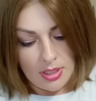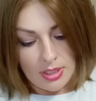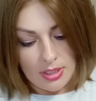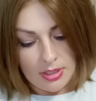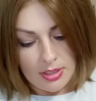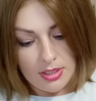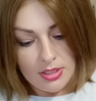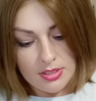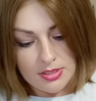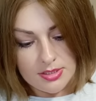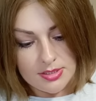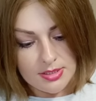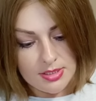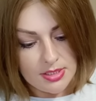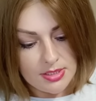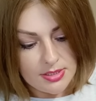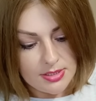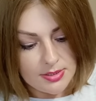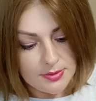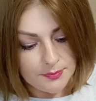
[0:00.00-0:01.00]
И
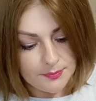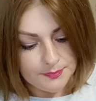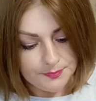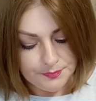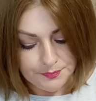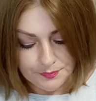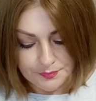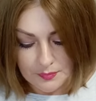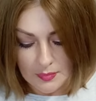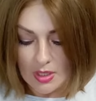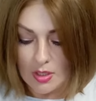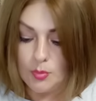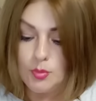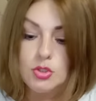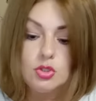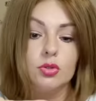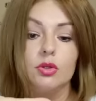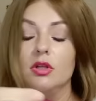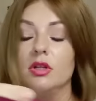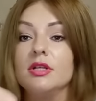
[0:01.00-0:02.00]
здесь
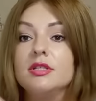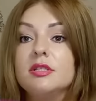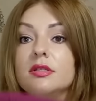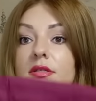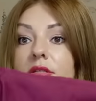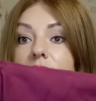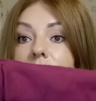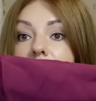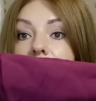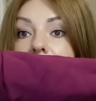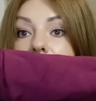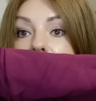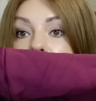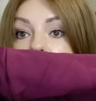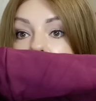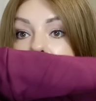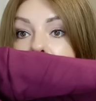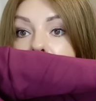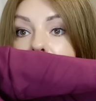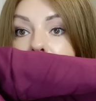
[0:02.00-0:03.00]
капюшон классно сделан,
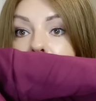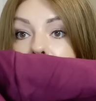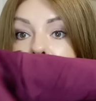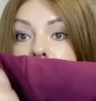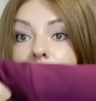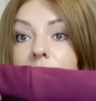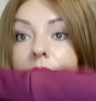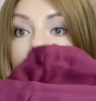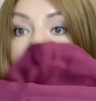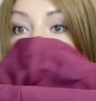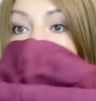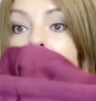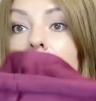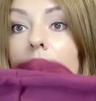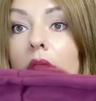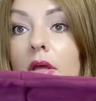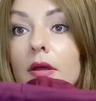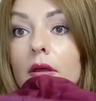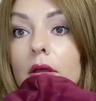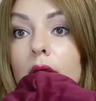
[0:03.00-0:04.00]
кстати.
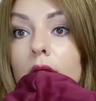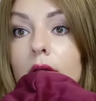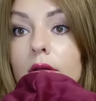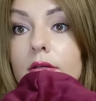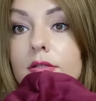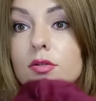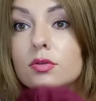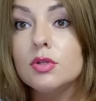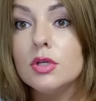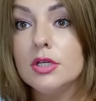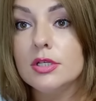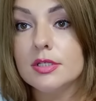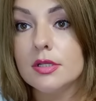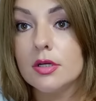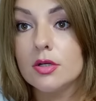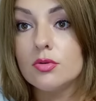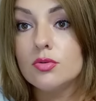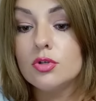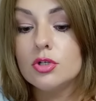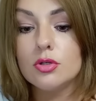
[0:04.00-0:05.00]
Изнутри и
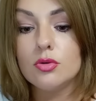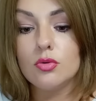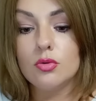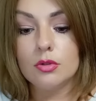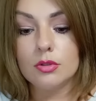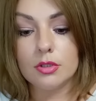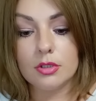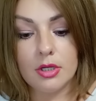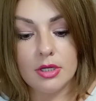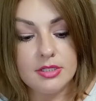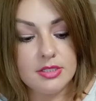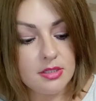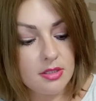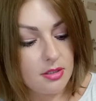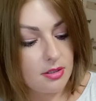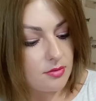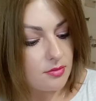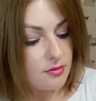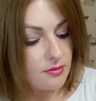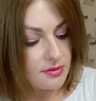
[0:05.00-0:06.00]
снаружи он
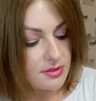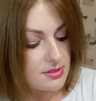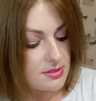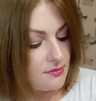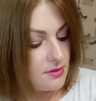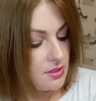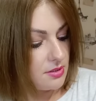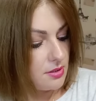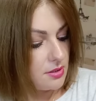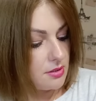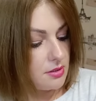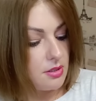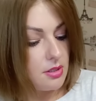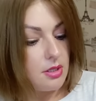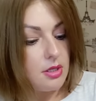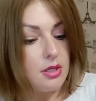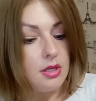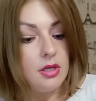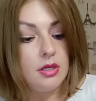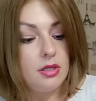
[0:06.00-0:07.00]
одинакового цвета.
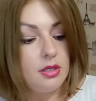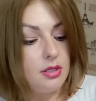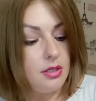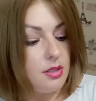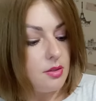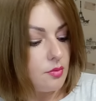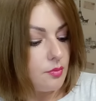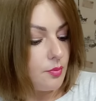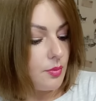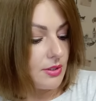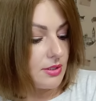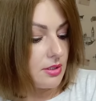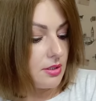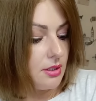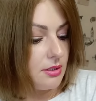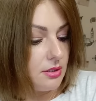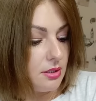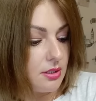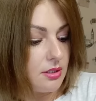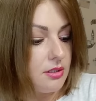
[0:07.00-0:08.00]
И
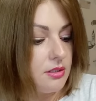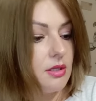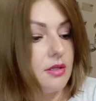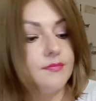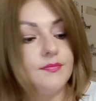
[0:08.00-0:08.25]
подкладка,